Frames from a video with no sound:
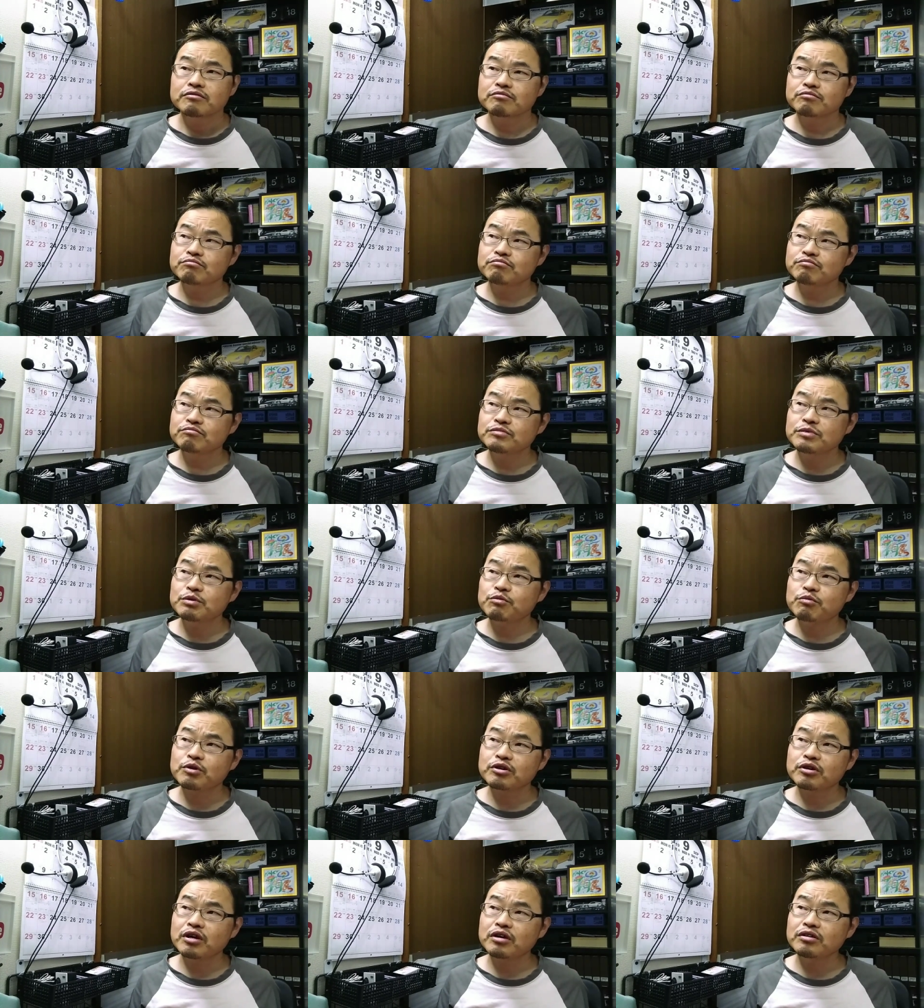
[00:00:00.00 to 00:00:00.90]
んでも、
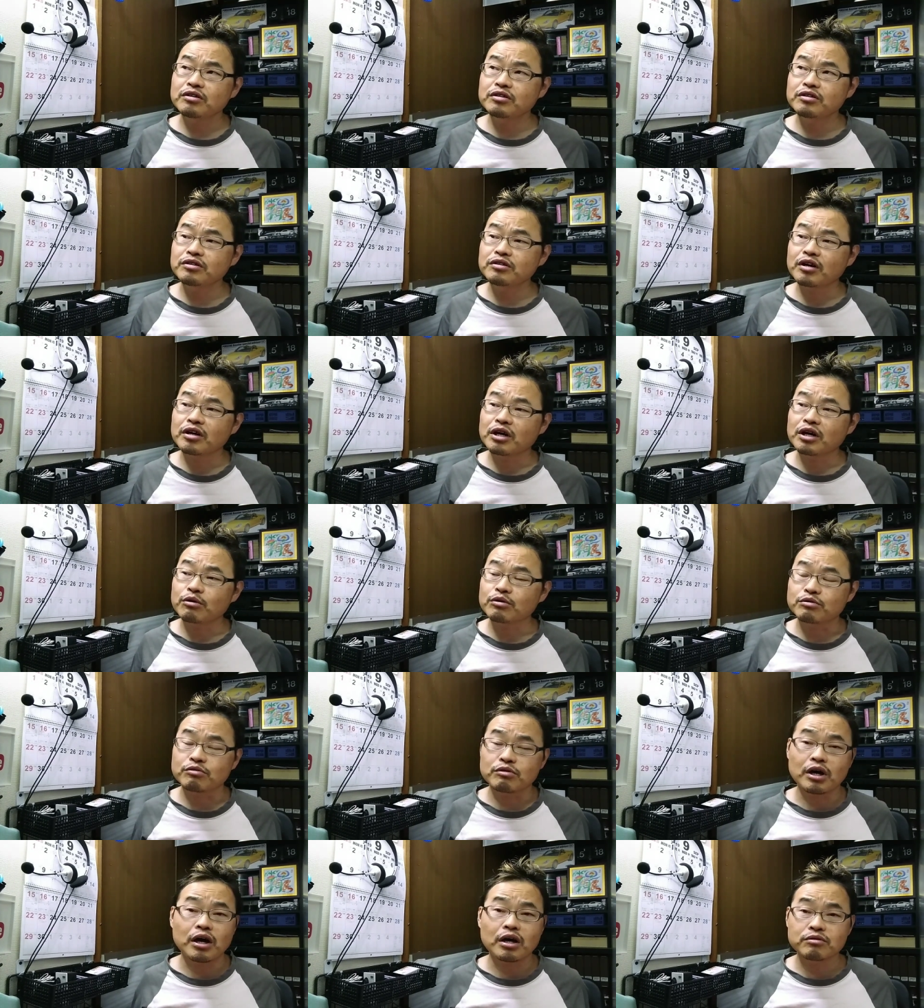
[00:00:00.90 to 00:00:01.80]
ま、現金で買お
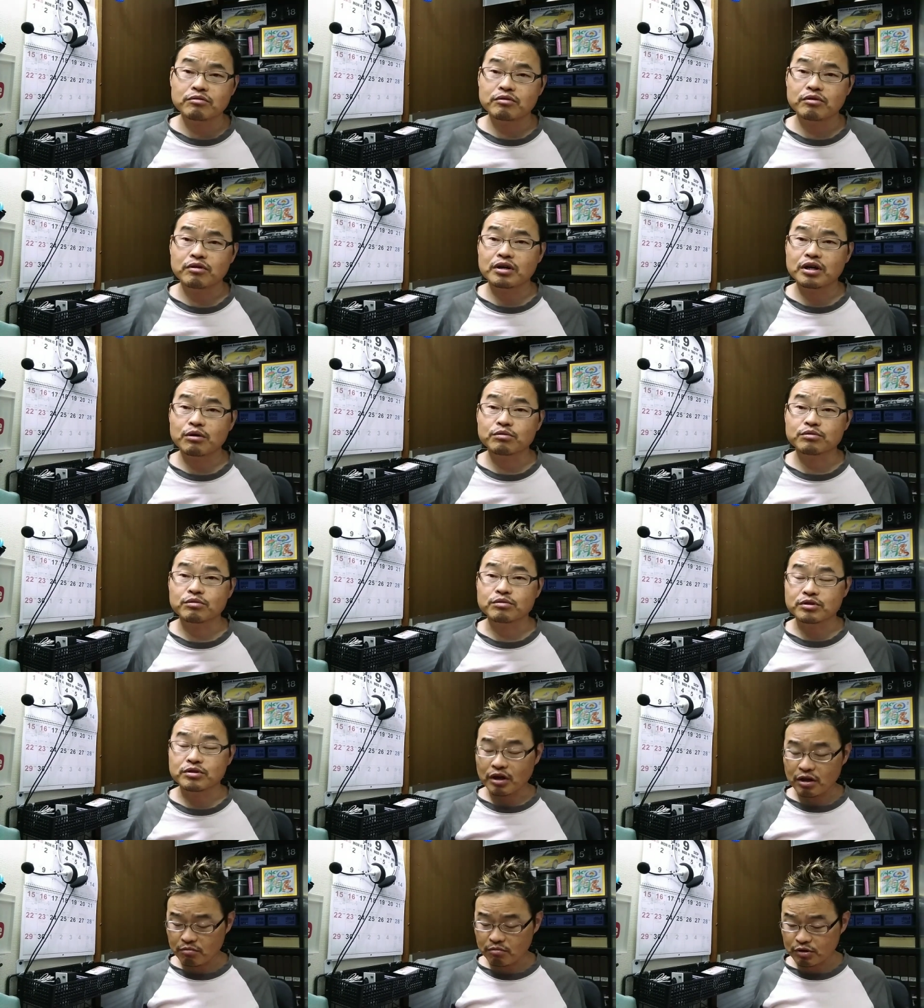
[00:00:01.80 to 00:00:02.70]
うとカードで買おうと
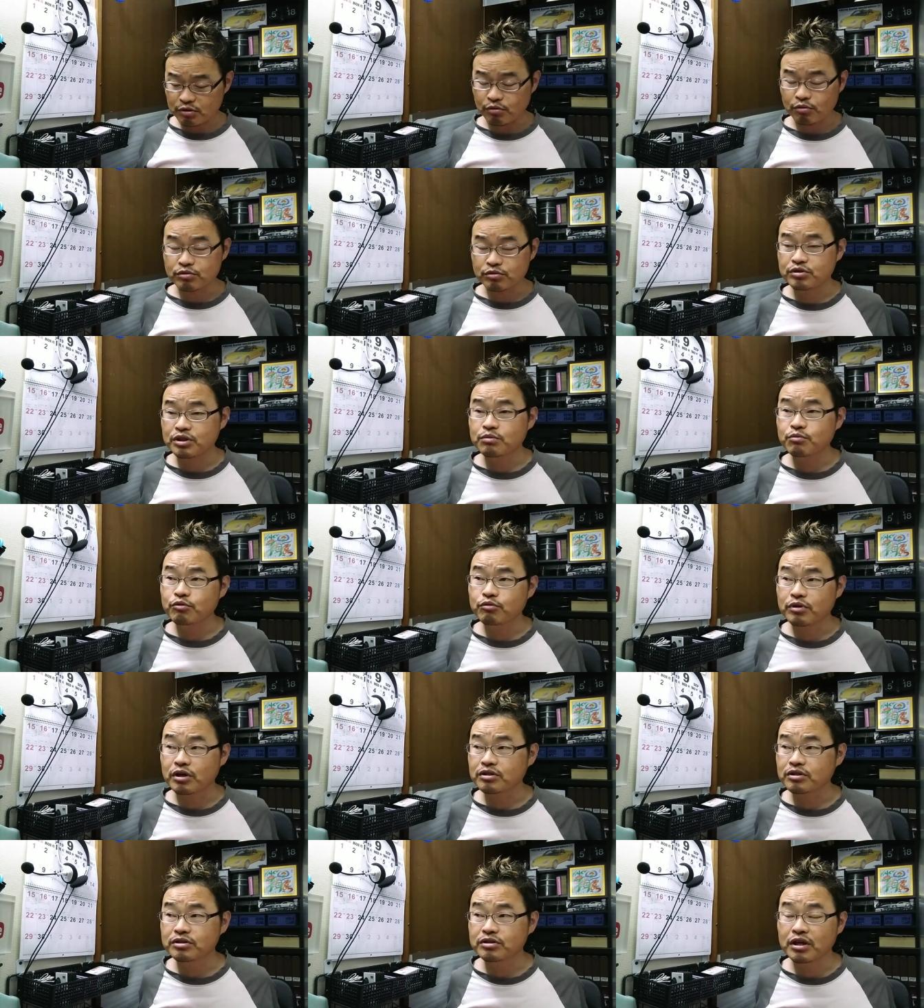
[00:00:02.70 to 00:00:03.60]
さ、まあ、どっちでも
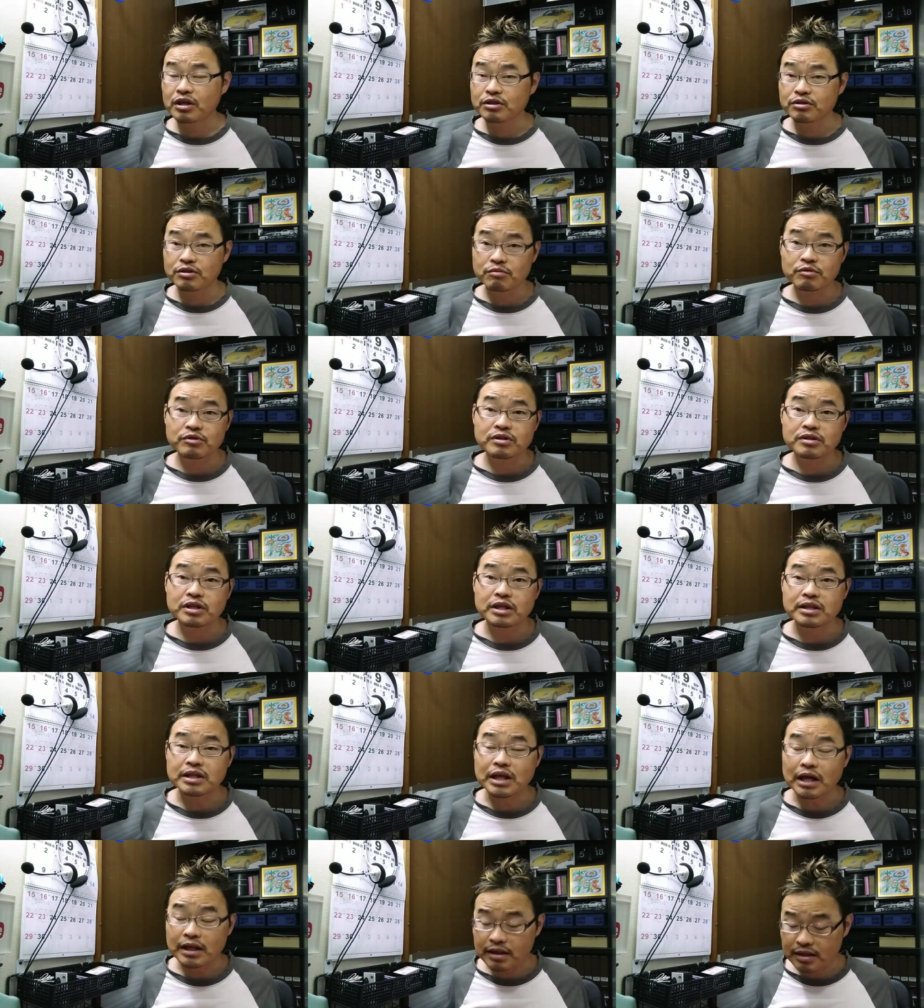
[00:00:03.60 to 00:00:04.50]
同じじゃんと思っ
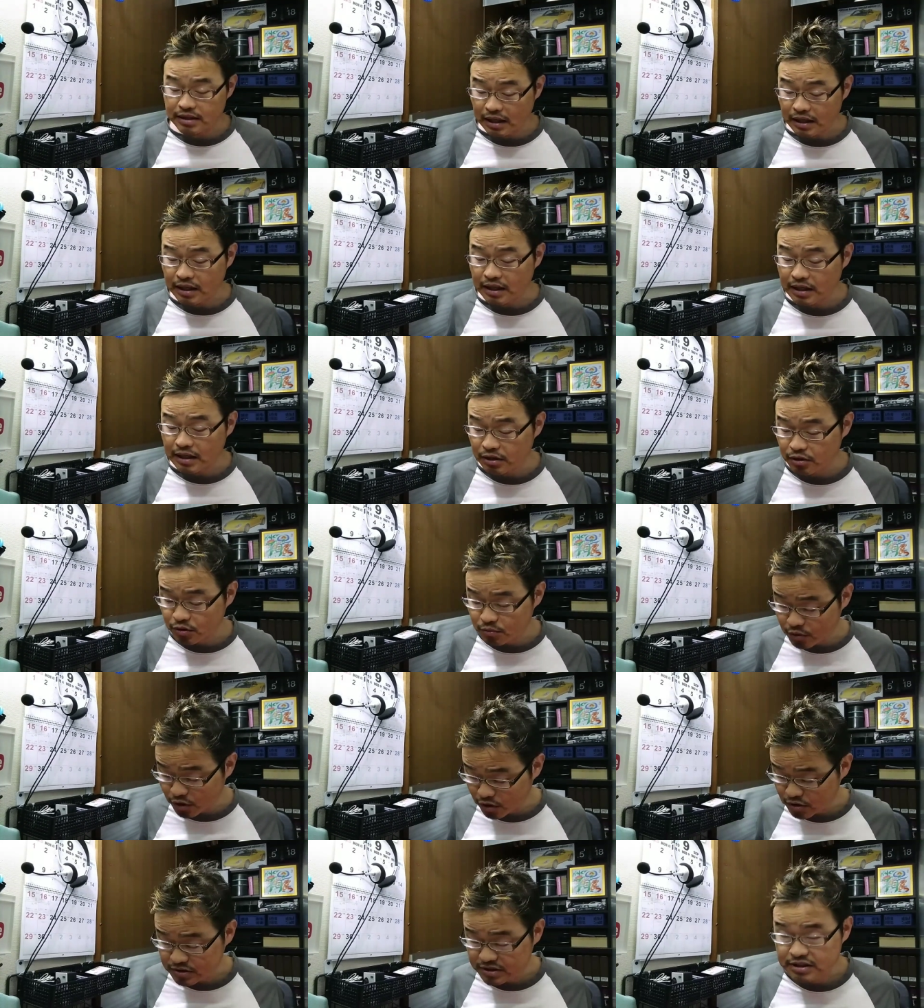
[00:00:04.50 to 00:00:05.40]
てたんだけれど
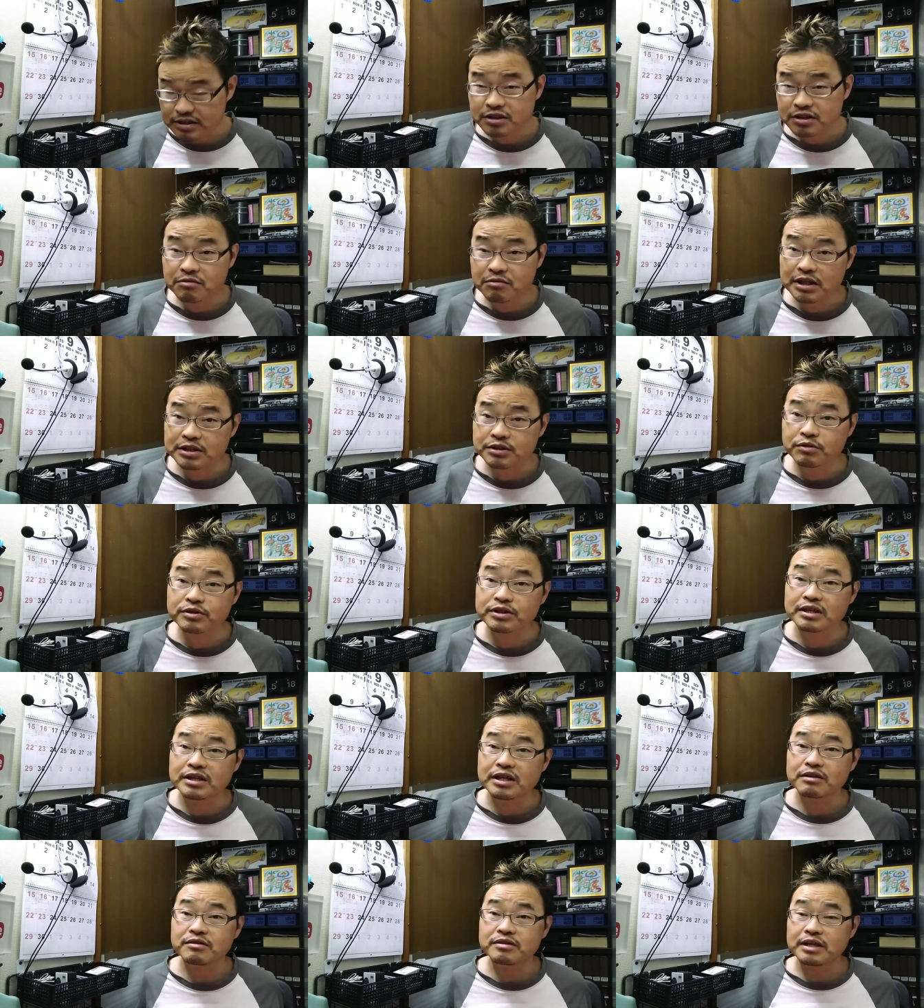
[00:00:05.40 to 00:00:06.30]
も、実はそう
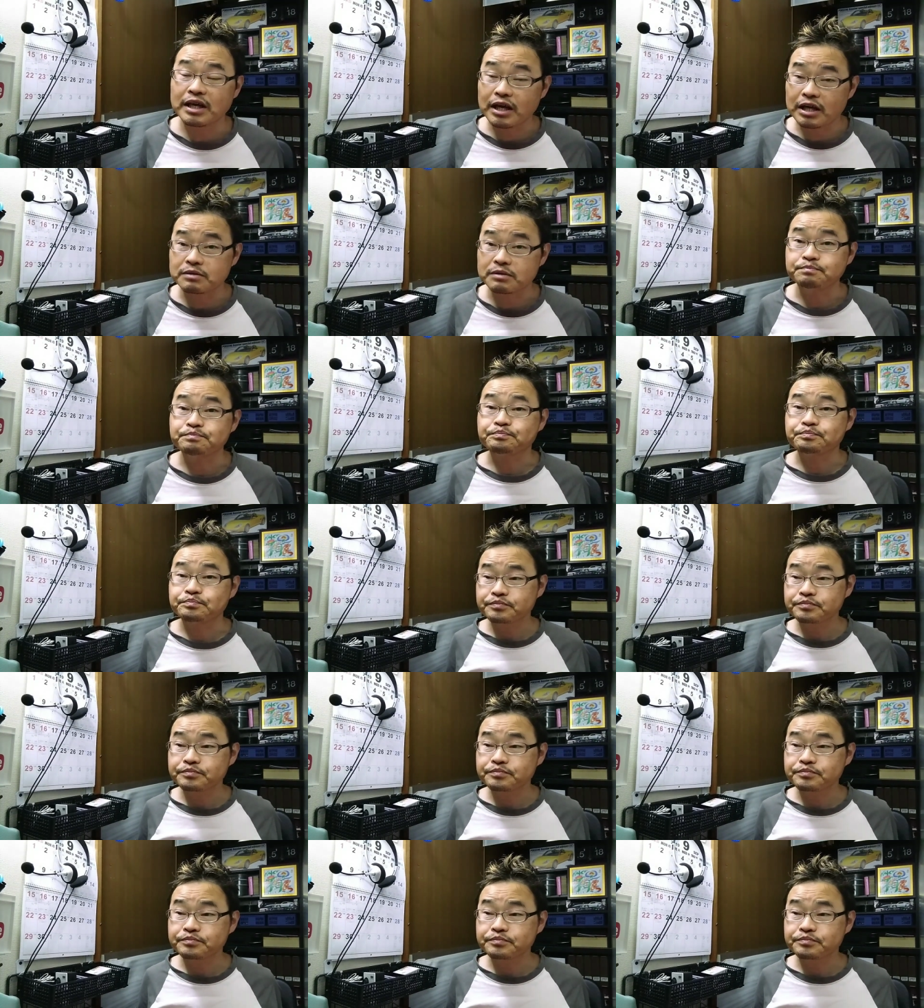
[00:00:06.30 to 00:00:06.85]
じゃなくて、